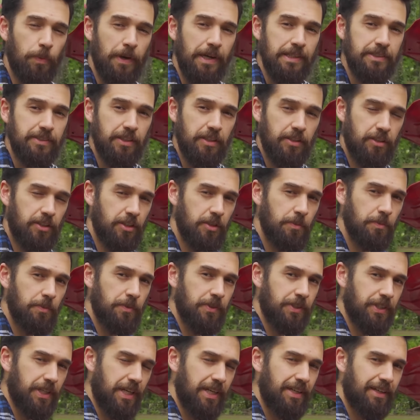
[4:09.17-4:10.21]
Bu bahsettiğim
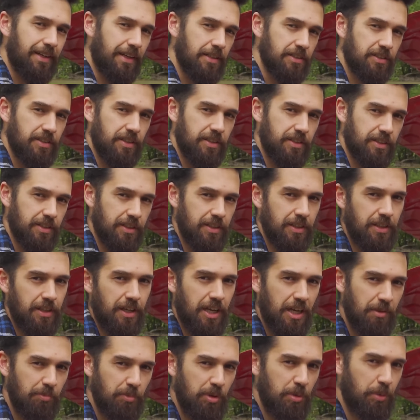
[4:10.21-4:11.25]
krank haznesini
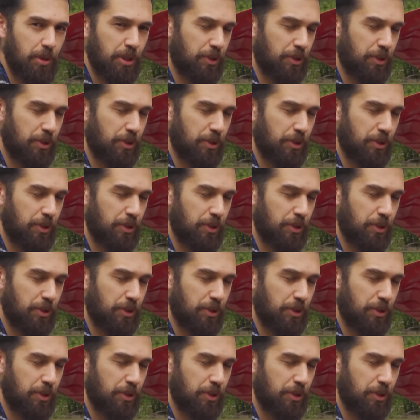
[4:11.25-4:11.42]
emme